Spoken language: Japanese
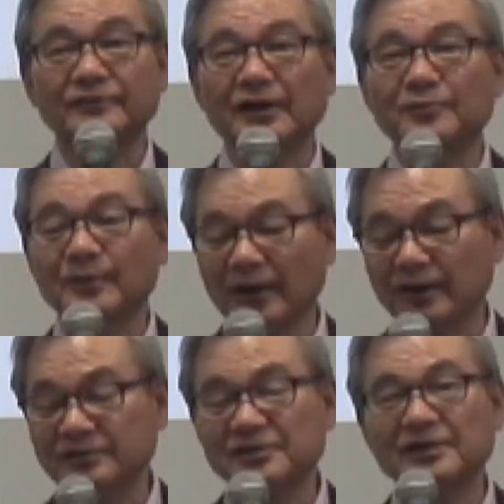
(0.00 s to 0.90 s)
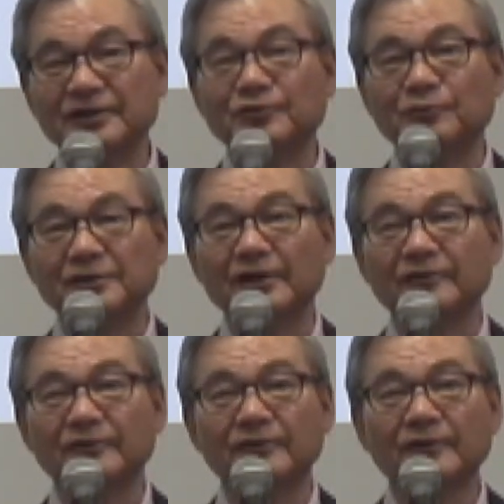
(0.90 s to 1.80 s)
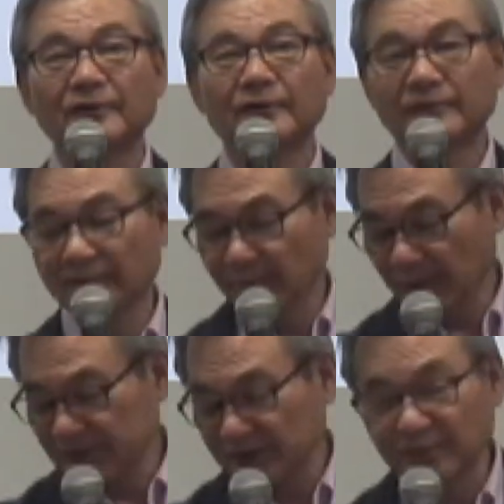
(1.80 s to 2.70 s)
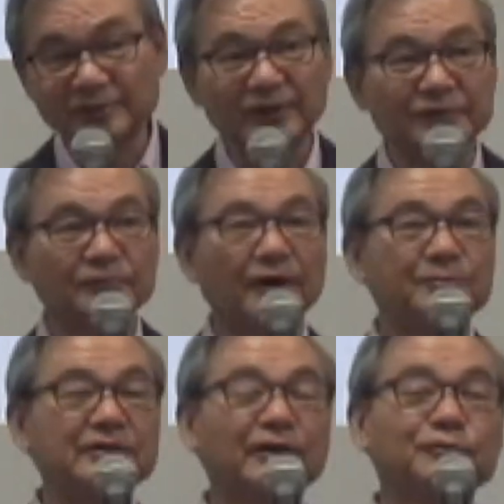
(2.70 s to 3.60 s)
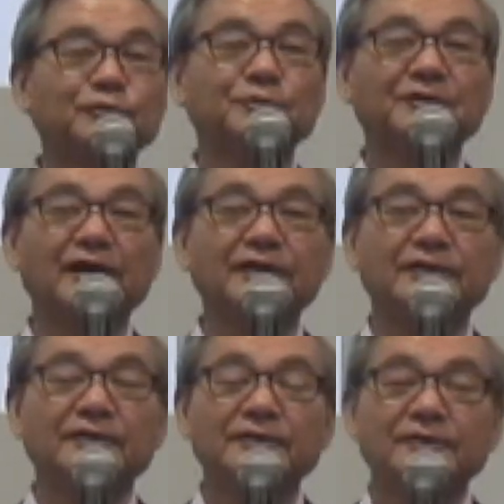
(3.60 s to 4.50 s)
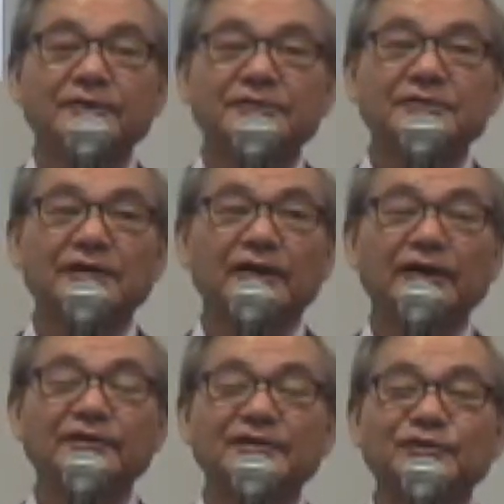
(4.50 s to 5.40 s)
2人目が父が証人だと。でパリサイ人たちは見たこともない父が何